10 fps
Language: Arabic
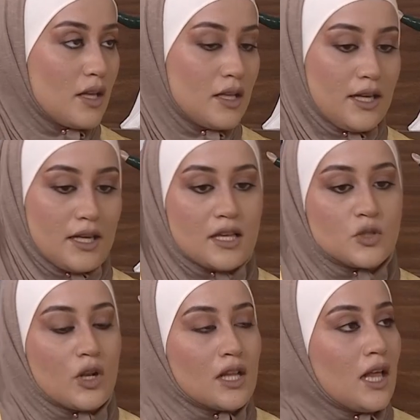يعني هي
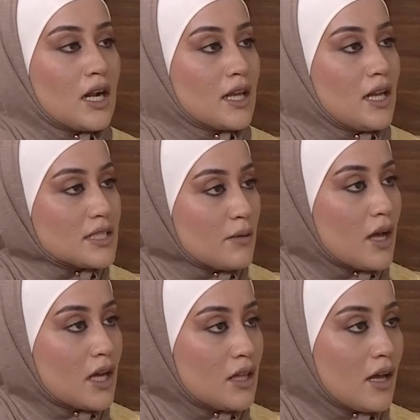السعرات الحراريه لازم
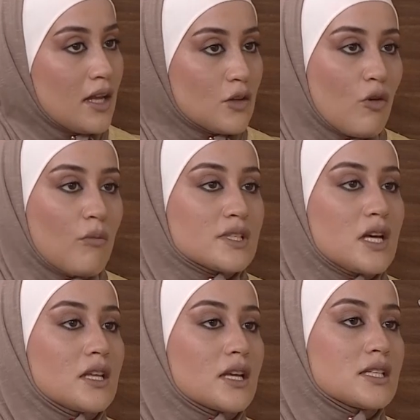اخذها خلينا تكون
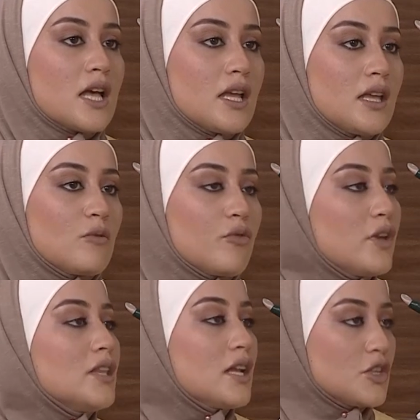مصادر غذائيه
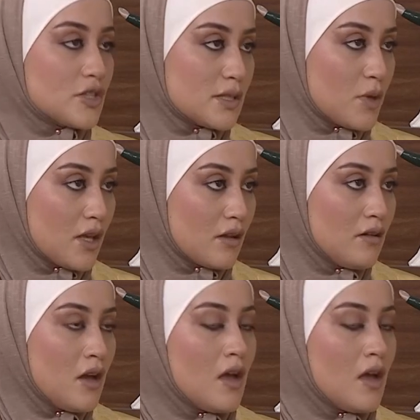مفيده لجسمي انا